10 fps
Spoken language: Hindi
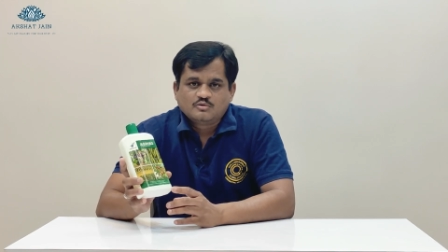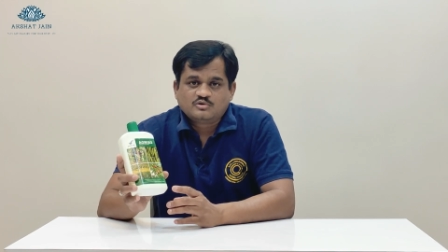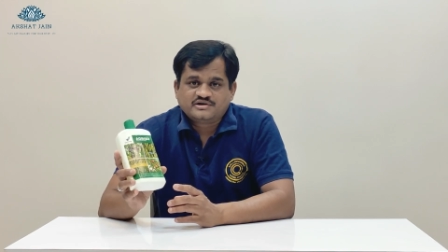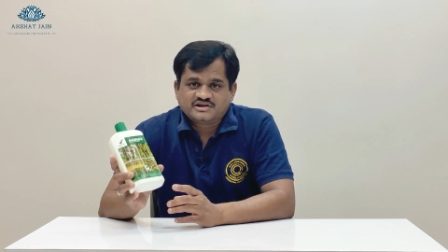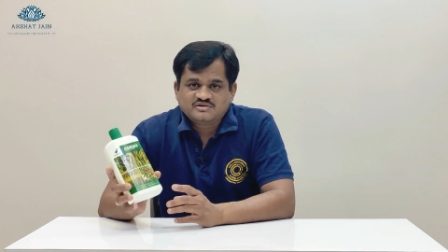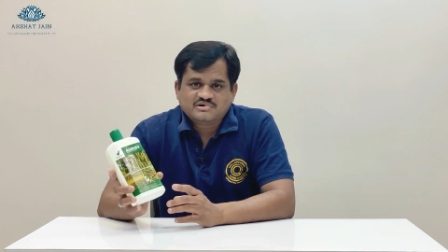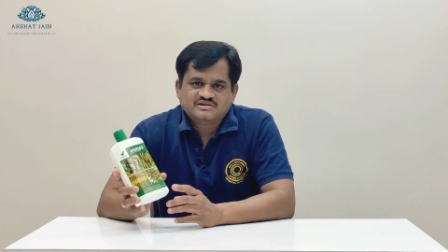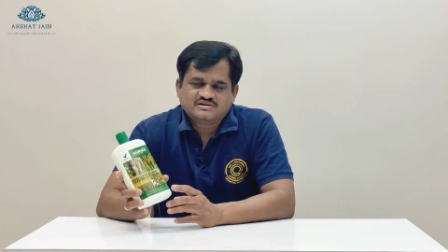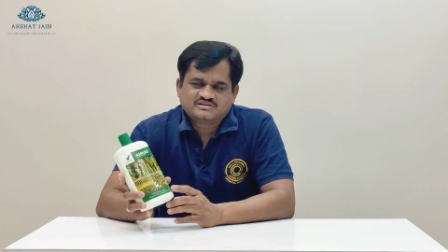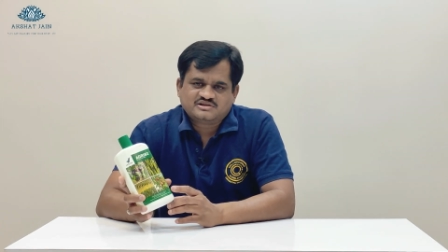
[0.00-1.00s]
वो नहीं
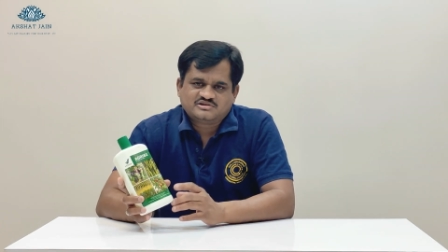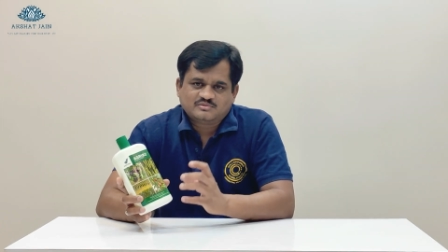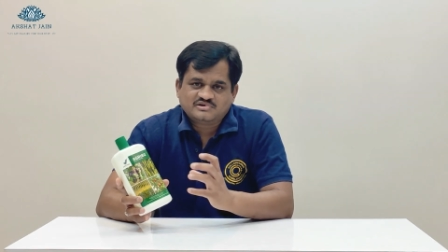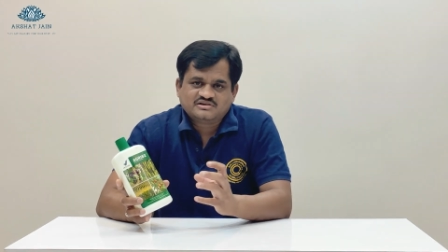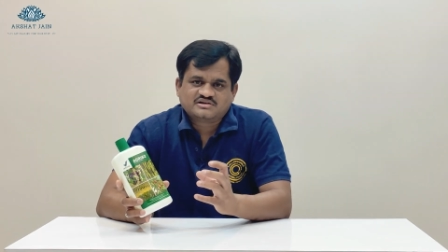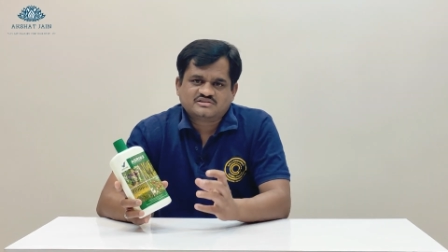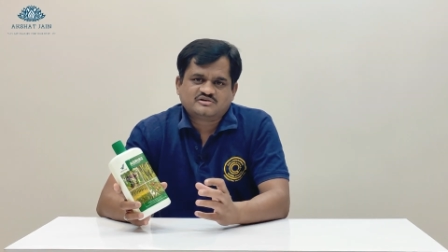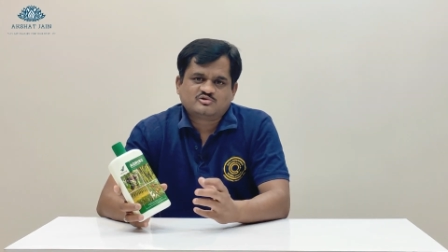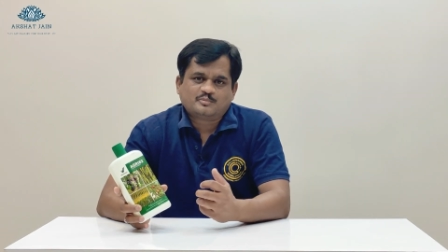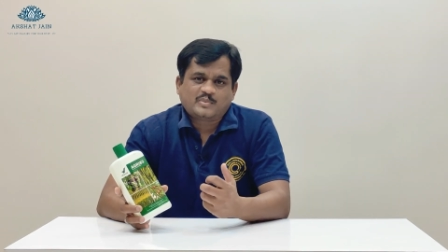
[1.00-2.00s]
बनी रहती ज़मीन के
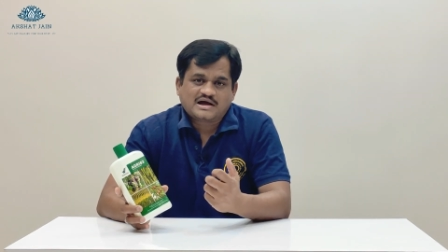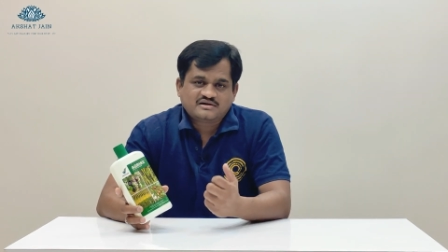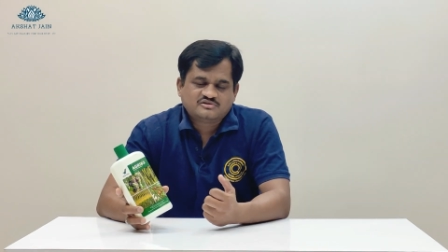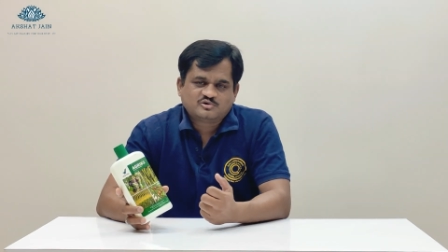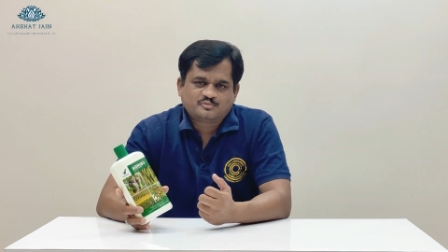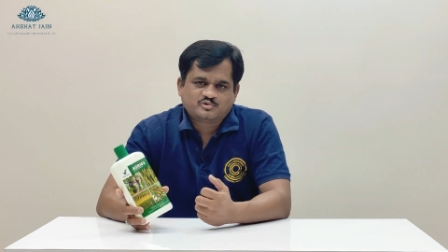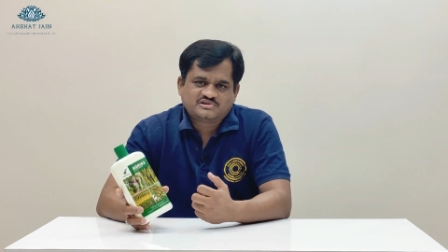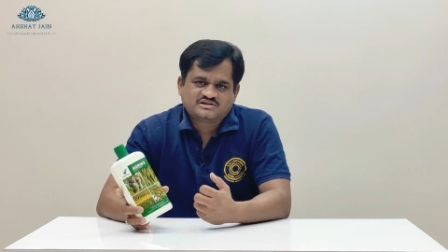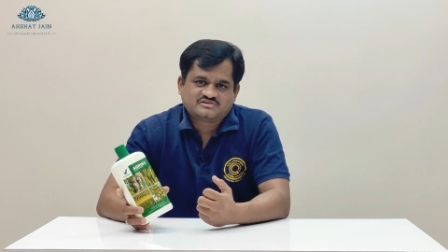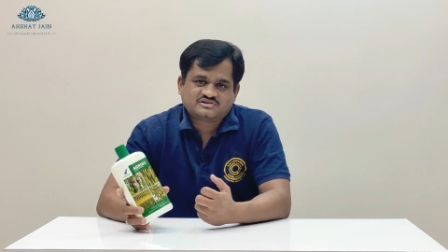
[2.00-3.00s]
अंदर जो पानी जो
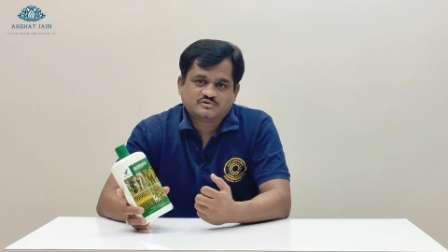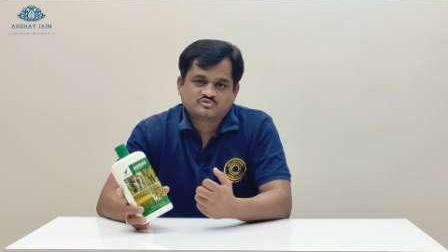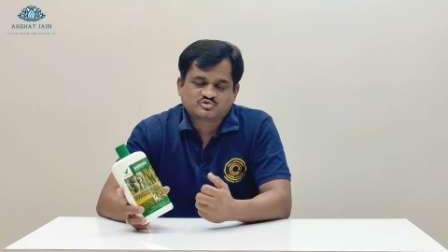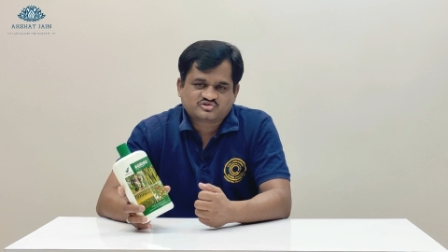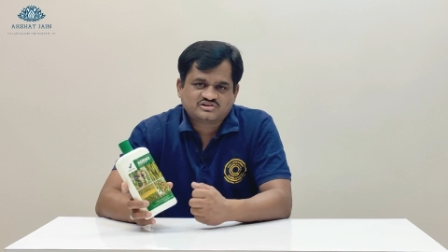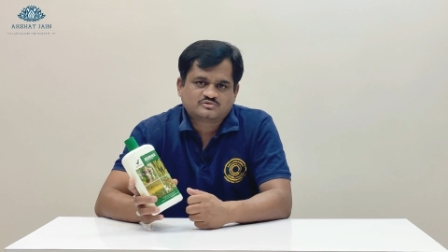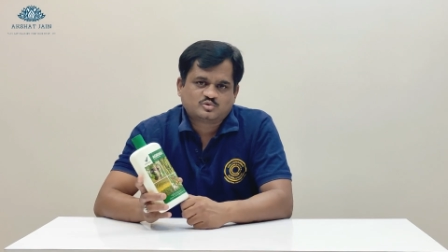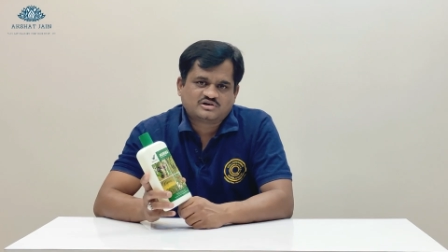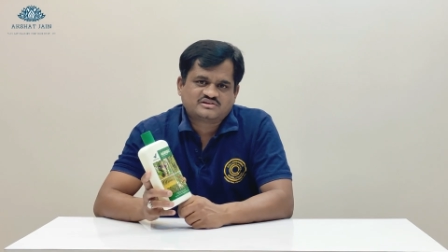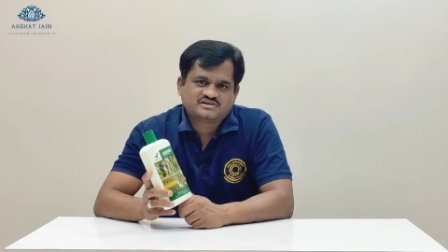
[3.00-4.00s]
पूरी तरह से अवशोषित
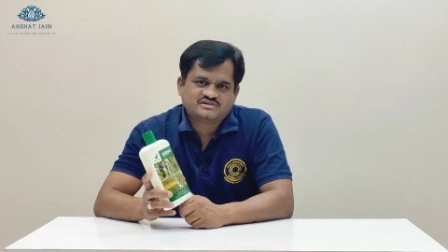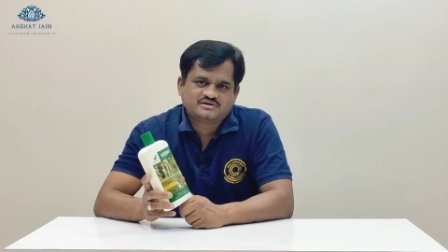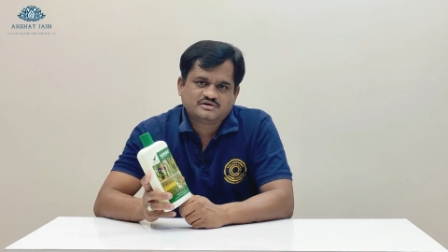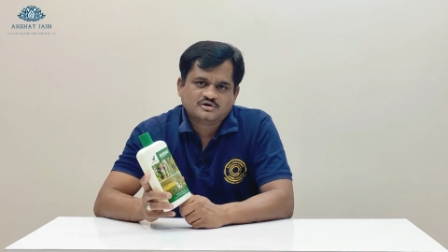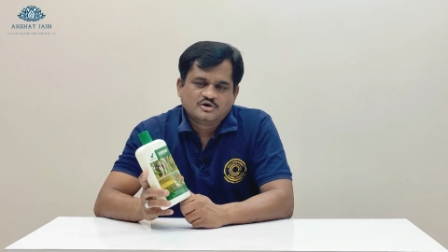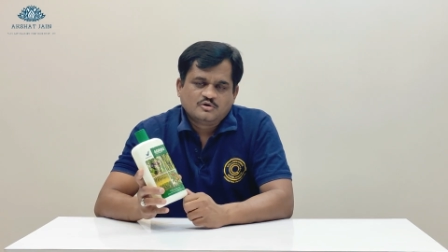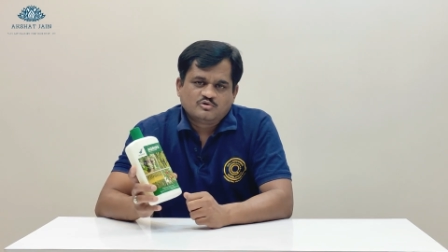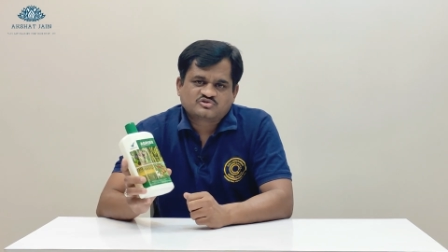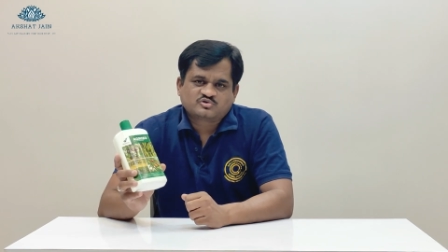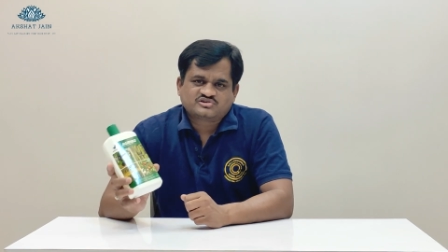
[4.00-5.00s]
होना चाहिए
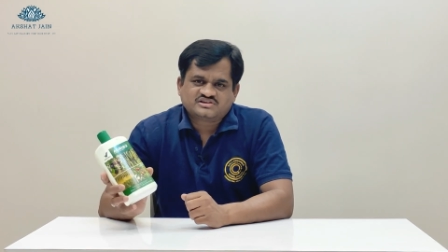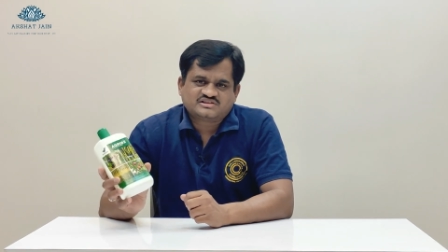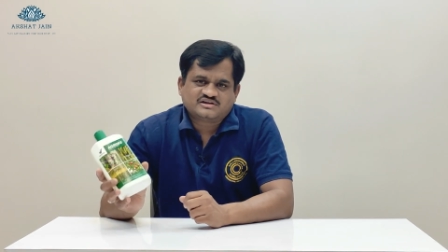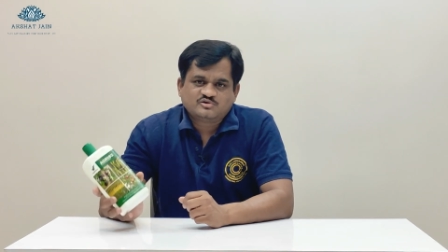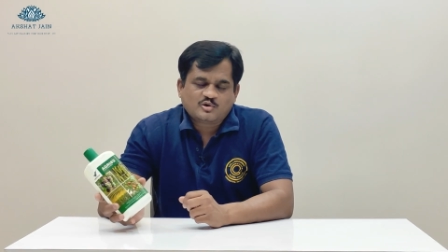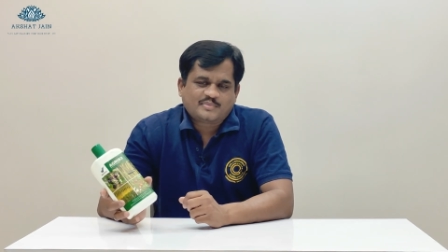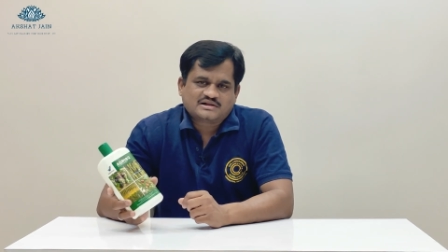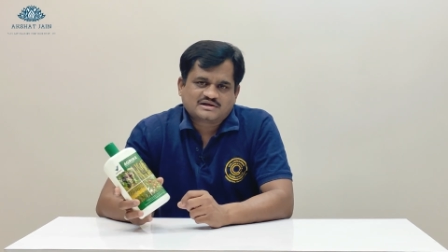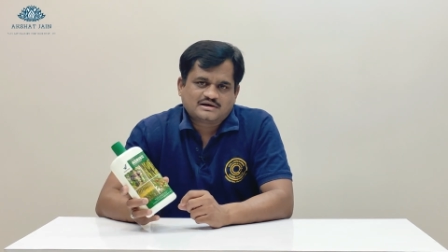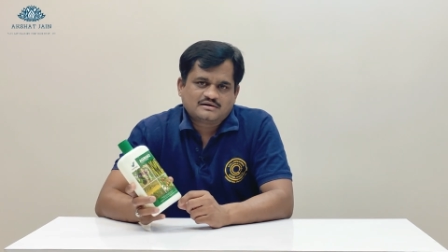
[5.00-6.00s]
वो शोषित नहीं हो
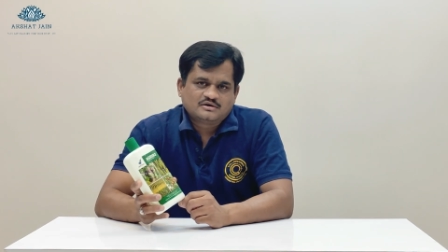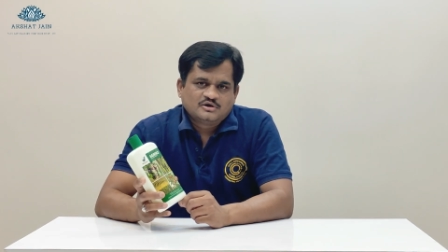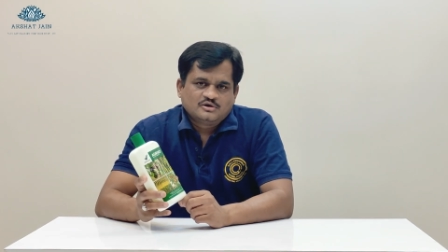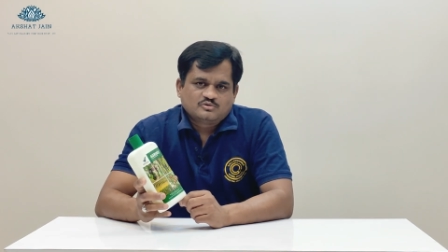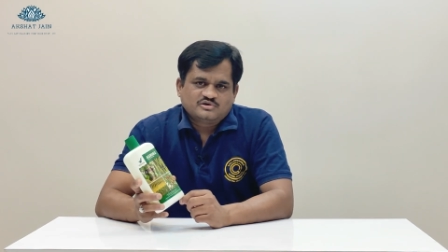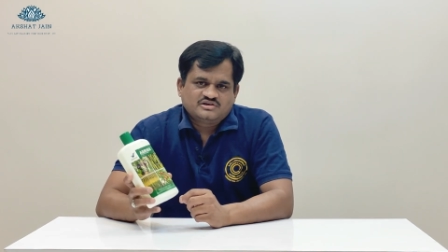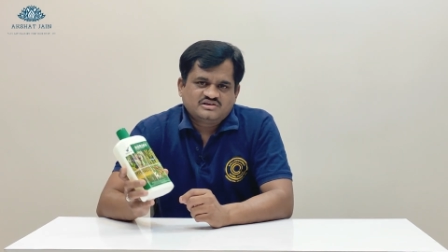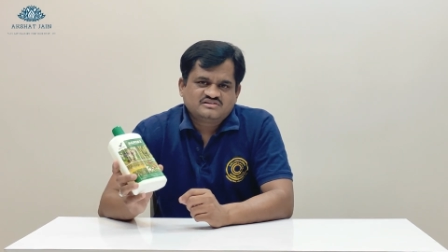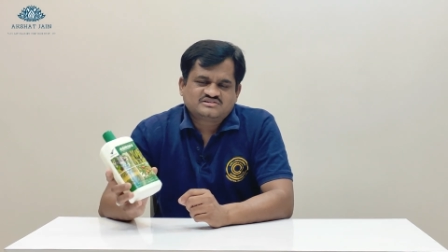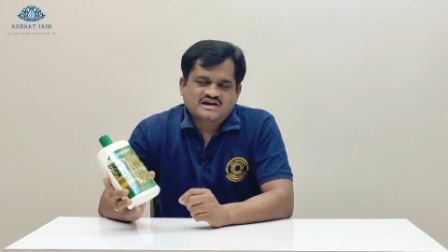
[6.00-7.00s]
पाता तो
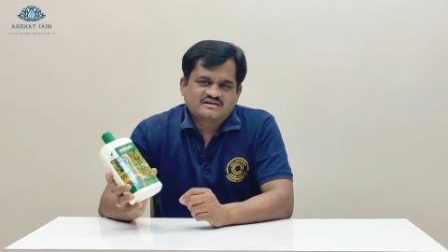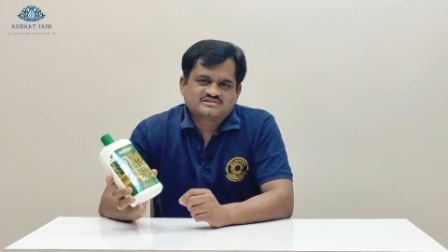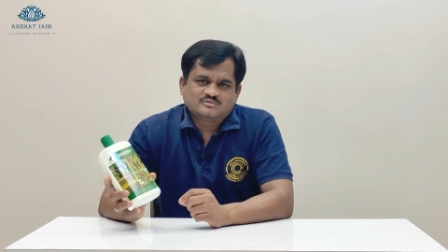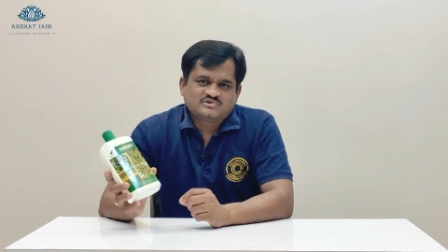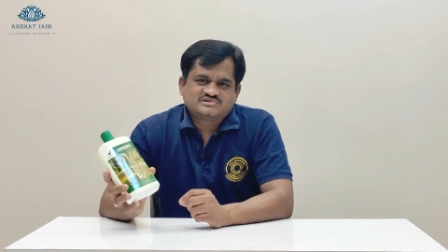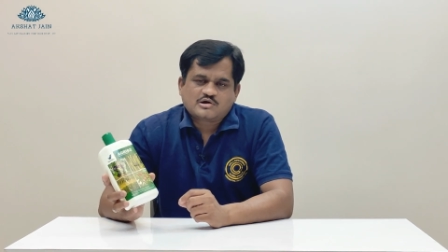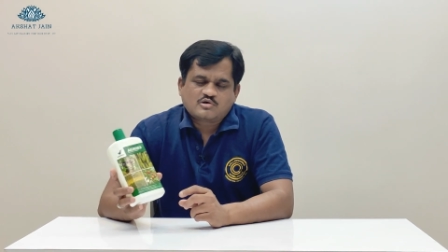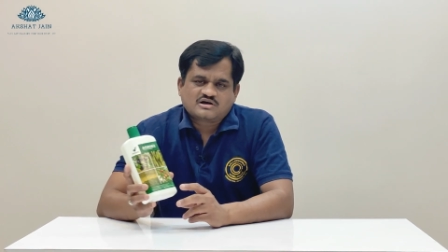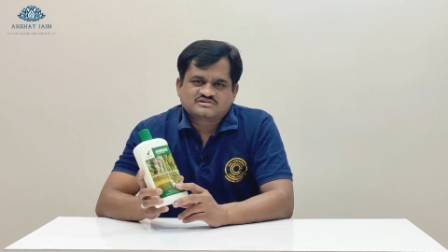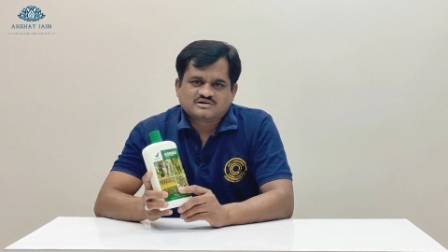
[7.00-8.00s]
इन सारे
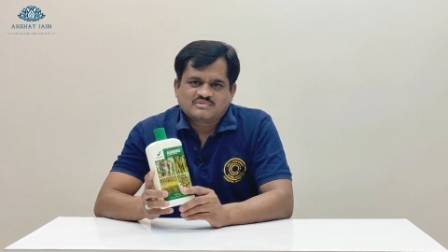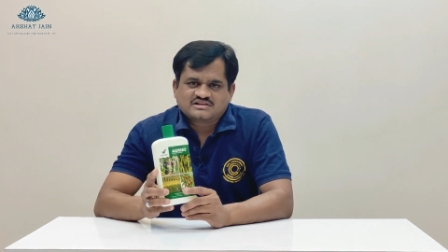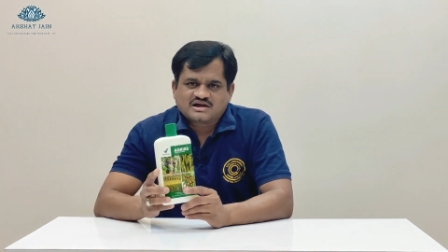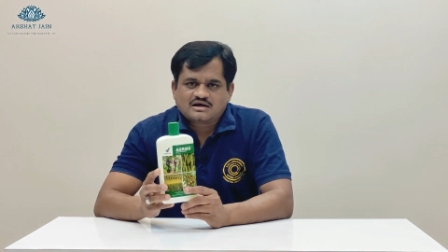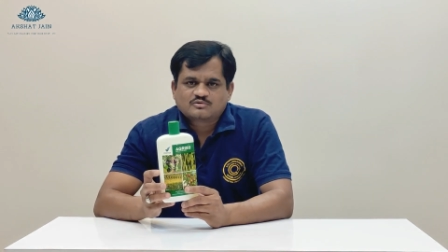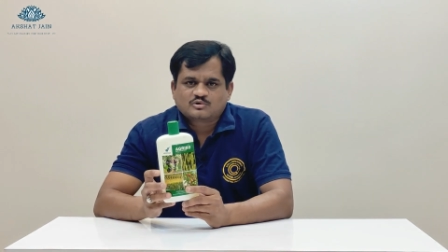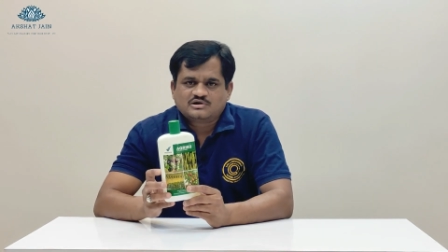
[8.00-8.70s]
समस्याओं का समाधान